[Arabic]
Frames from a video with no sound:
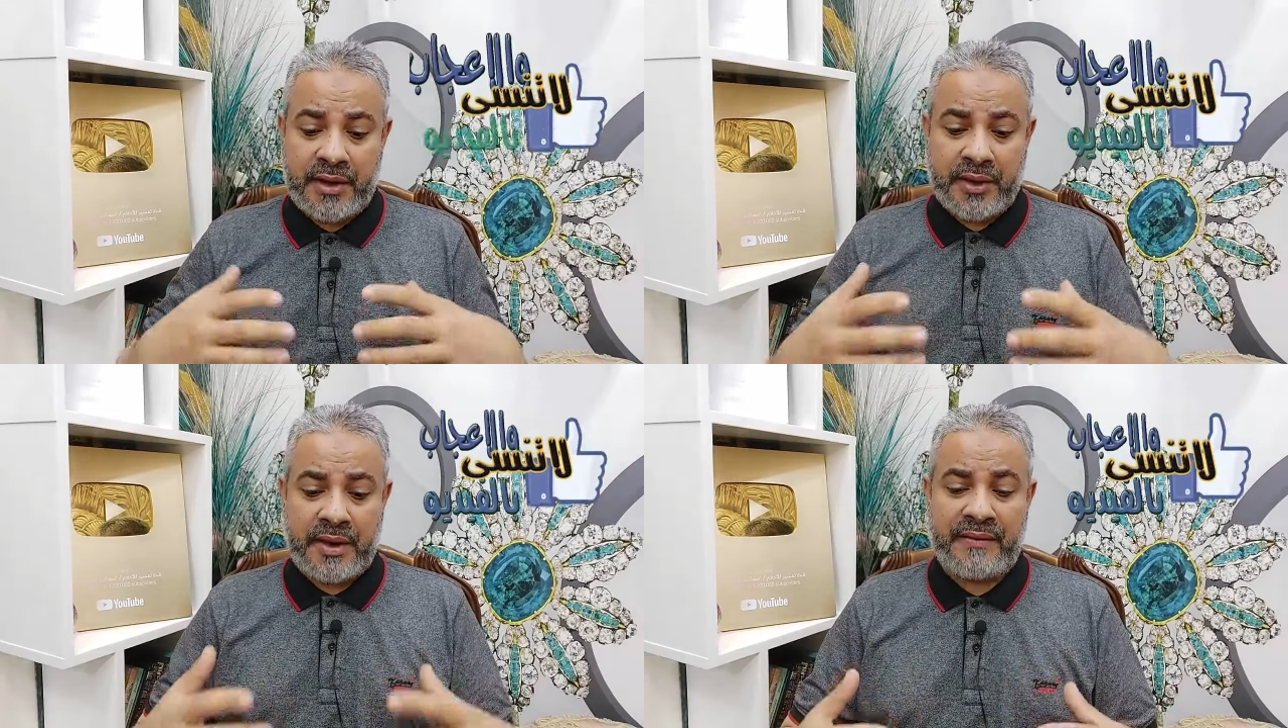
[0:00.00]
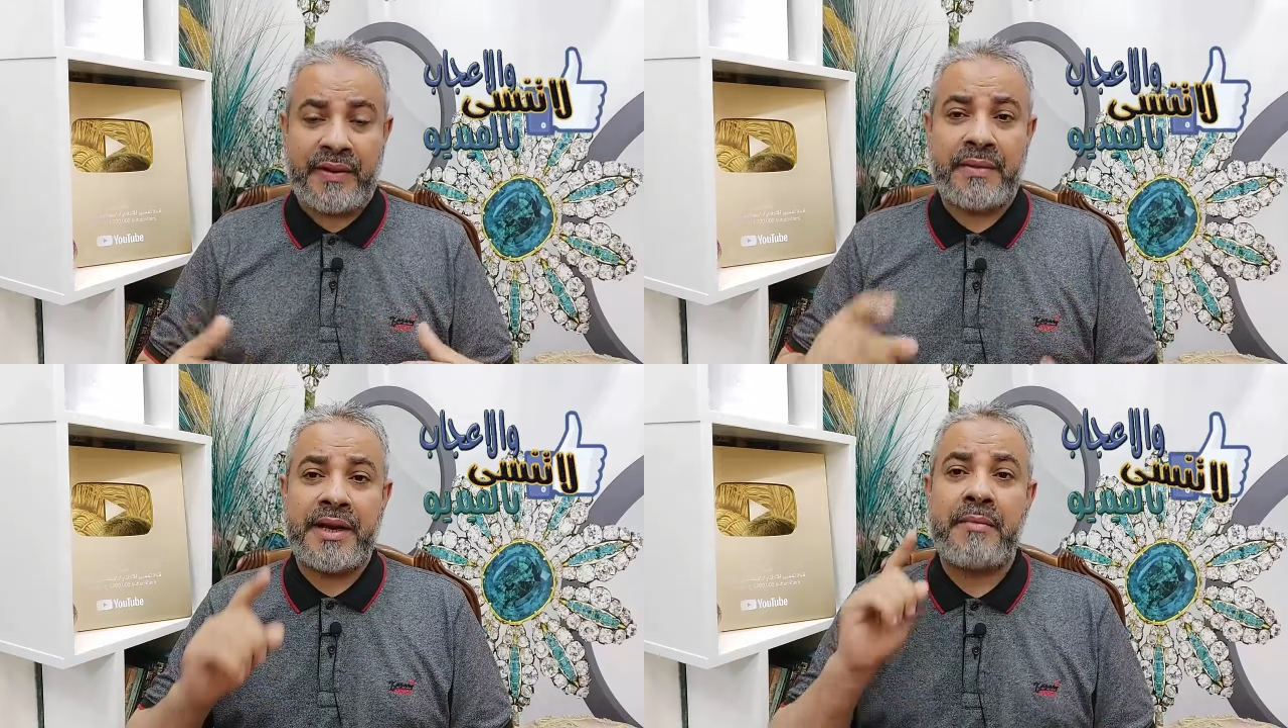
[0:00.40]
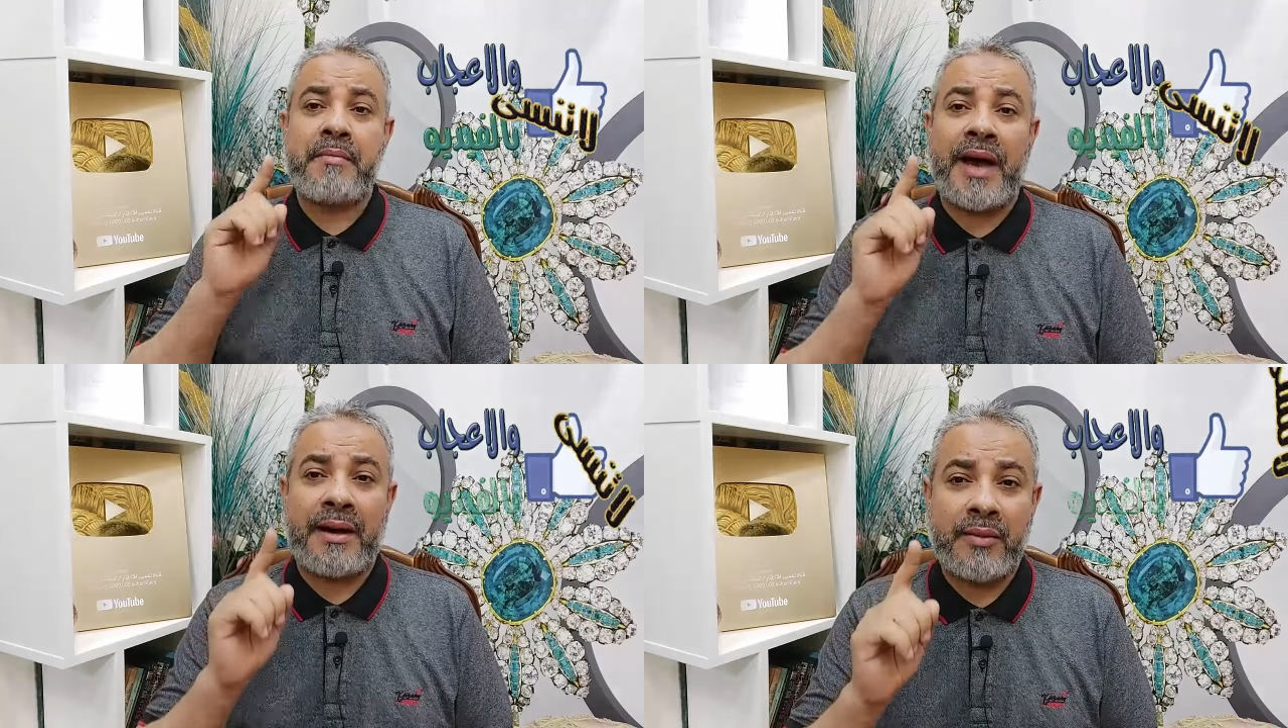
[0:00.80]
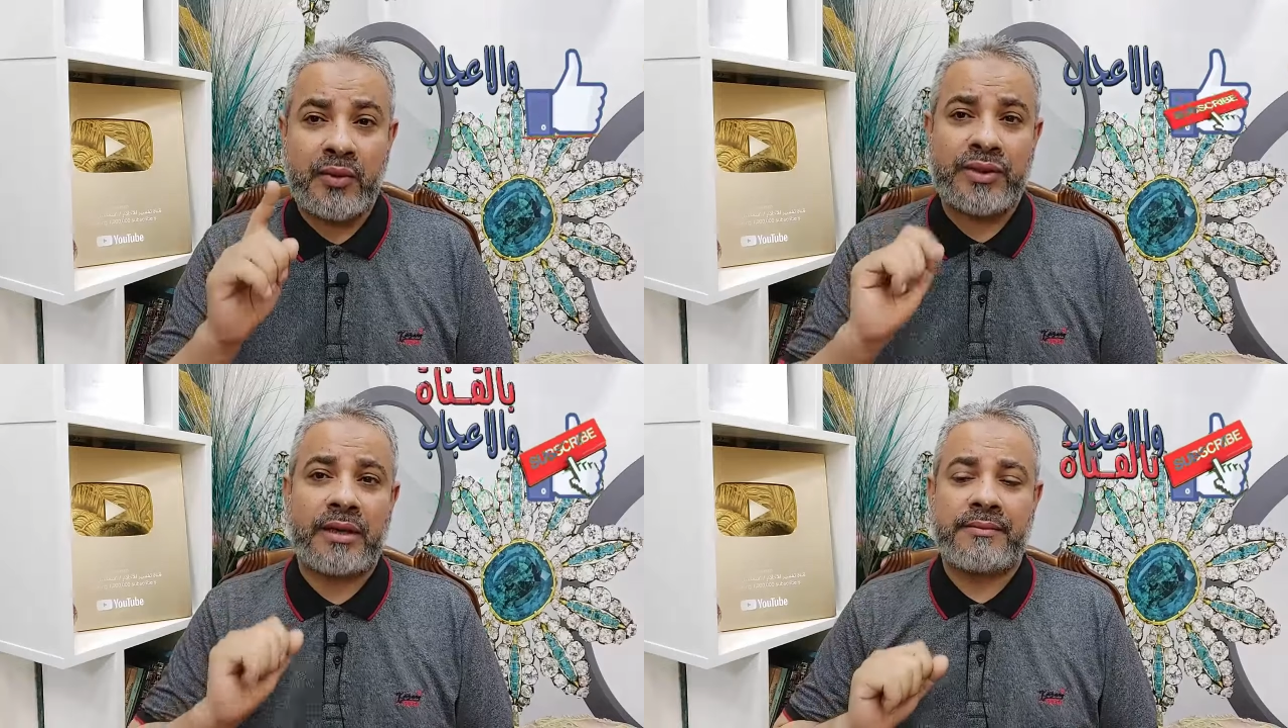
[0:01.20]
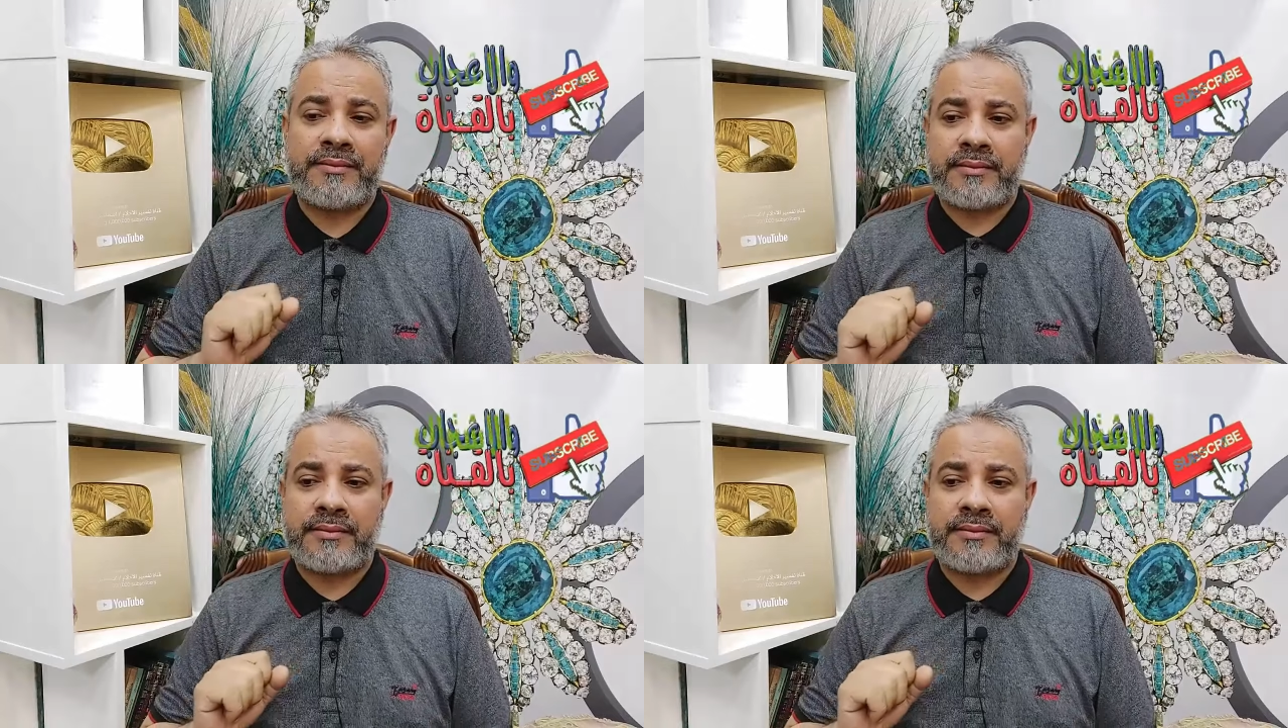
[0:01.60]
اراها في المنام محموده